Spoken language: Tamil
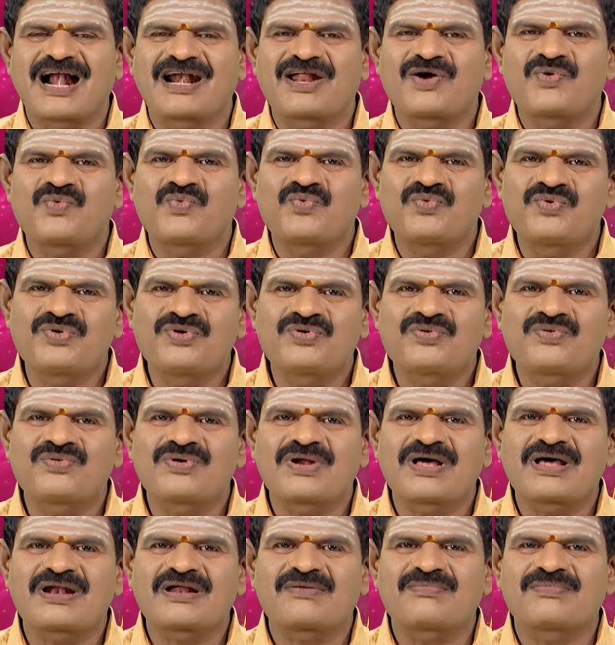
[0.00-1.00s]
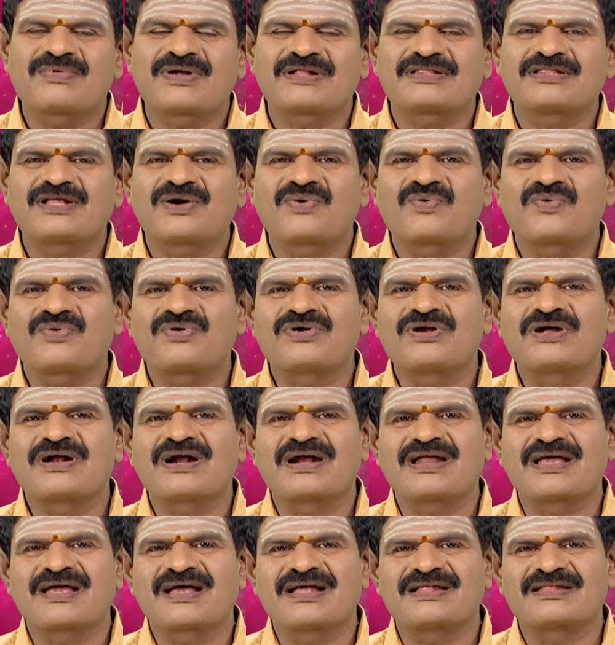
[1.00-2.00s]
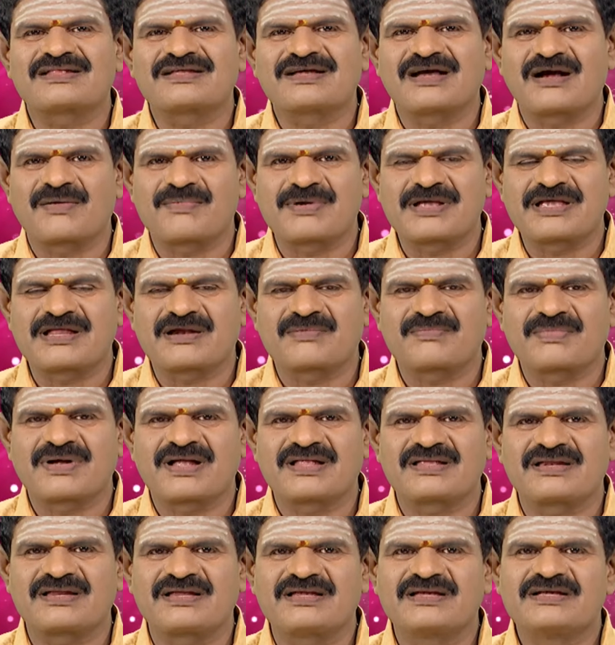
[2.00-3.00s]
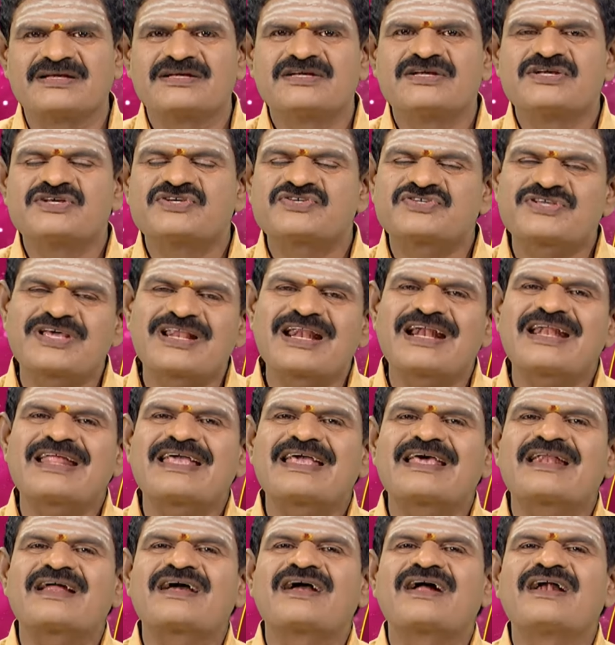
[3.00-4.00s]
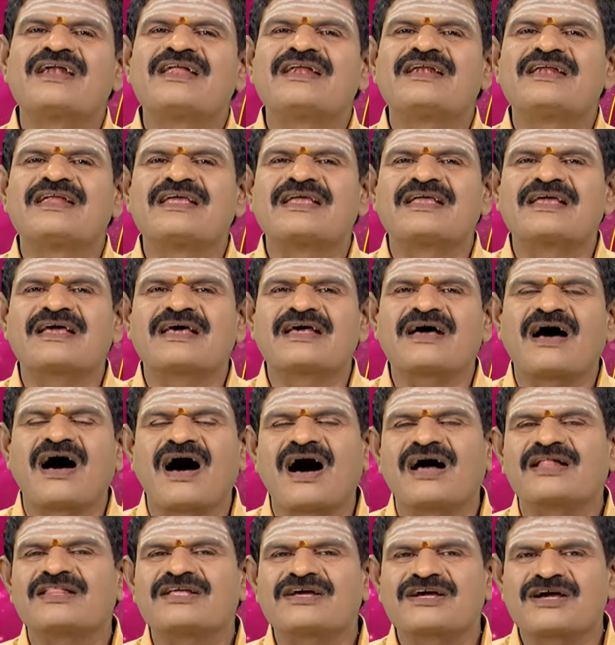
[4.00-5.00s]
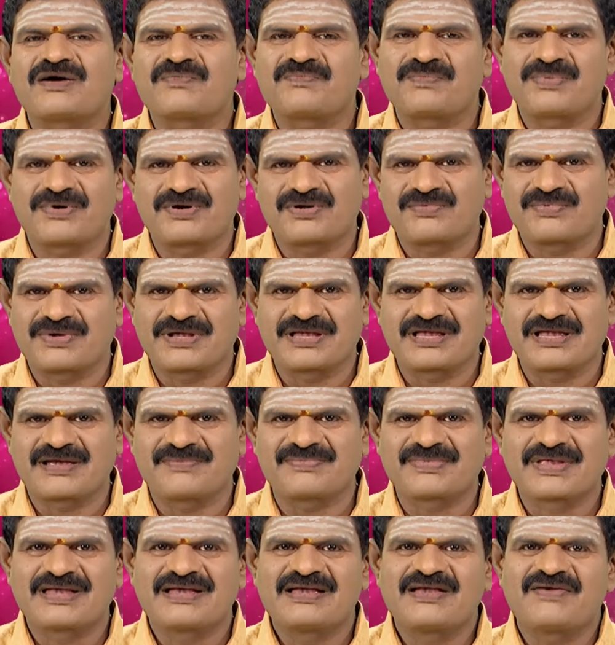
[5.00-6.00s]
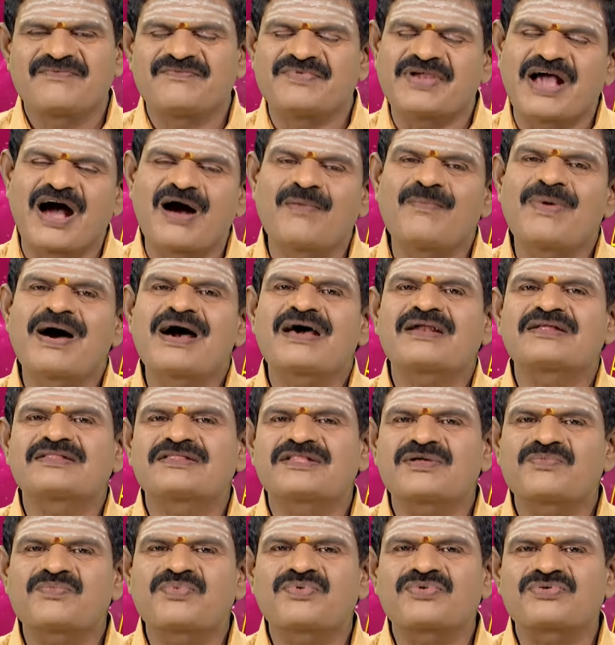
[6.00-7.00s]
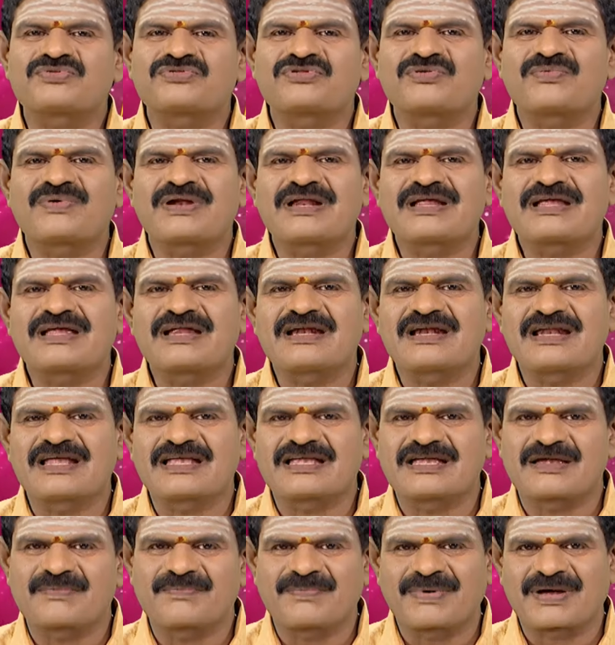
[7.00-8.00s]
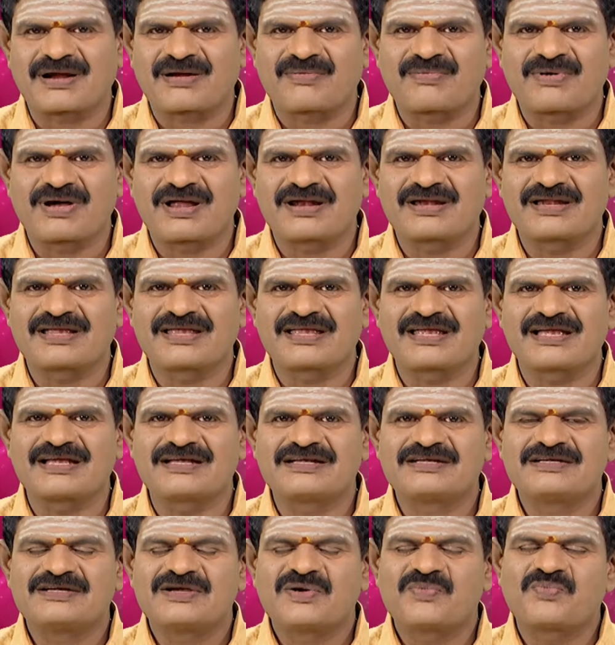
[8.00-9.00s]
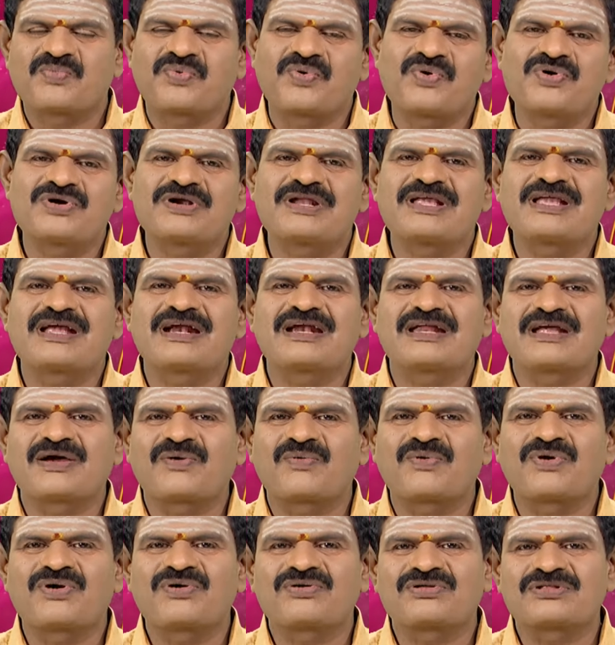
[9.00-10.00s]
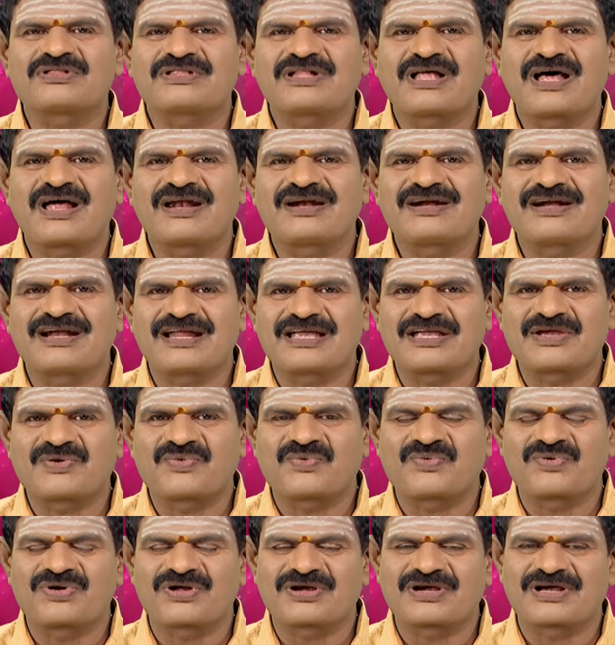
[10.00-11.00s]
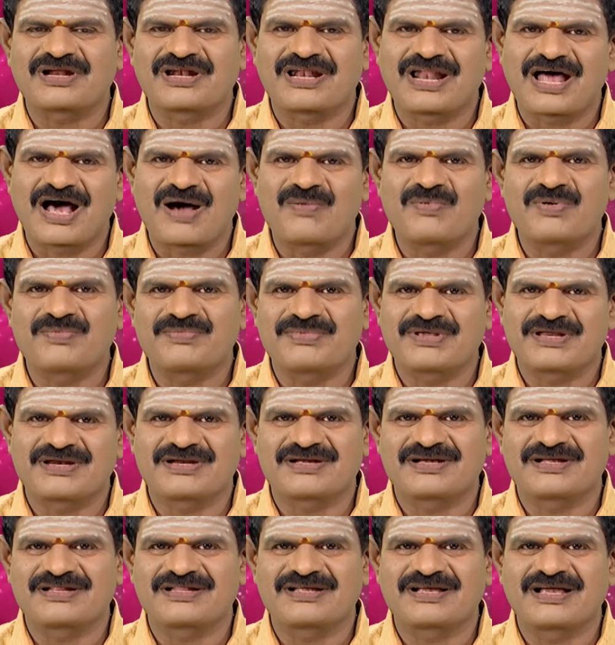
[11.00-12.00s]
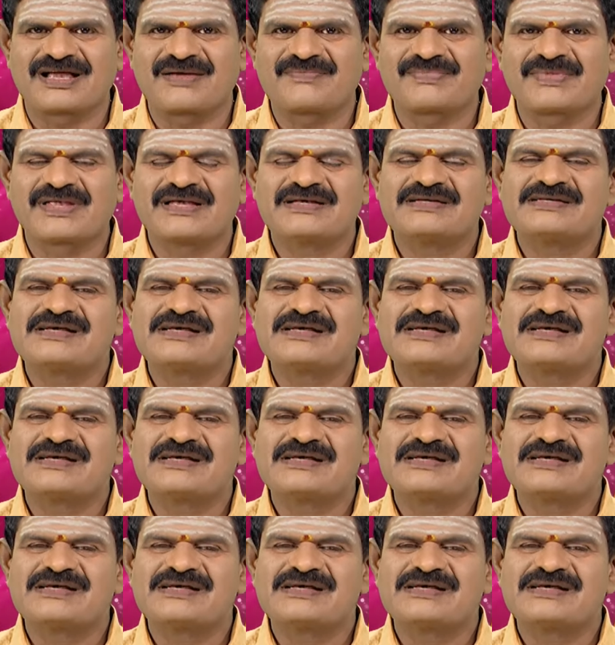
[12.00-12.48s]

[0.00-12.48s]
ஆனால் உள்ளுக்குள்ளார பார்த்தா ஒன்றும் கிடையாது அப்படிங்கிற மாதிரி சில நேரங்களில் நீங்கள் ஆதங்கப்படுவீங்க வியாபாரத்தை பொறுத்த வரைக்கும் இன்றைக்கி பரவாயில்லைங்க போட்டிகள் எவ்வளோ இருந்தாலும் இன்றைக்கி உங்களுக்கு லாபம் இருக்குதுங்க